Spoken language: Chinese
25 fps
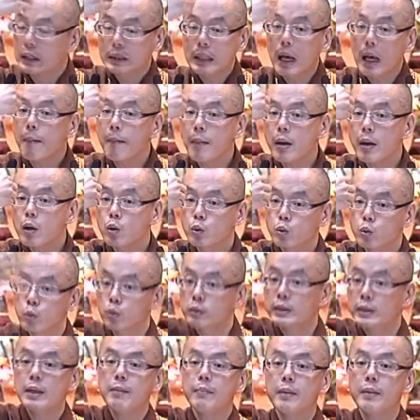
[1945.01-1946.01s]
他没有
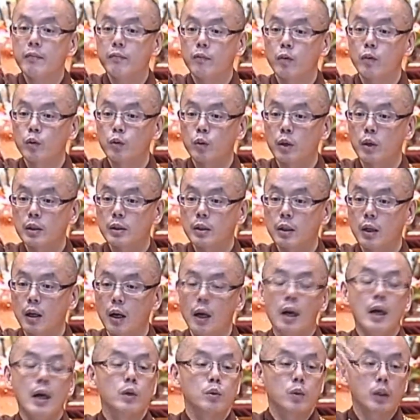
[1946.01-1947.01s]
出净明佛学社，
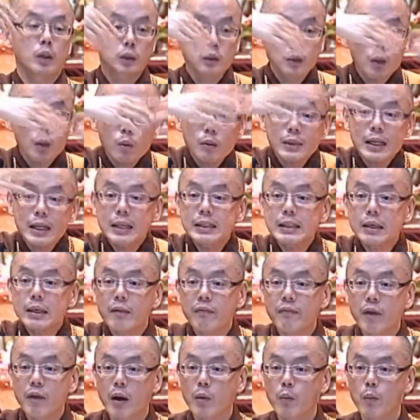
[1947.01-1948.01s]
所以都在这
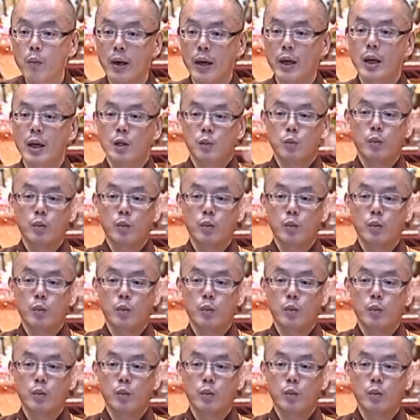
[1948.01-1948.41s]
个范围，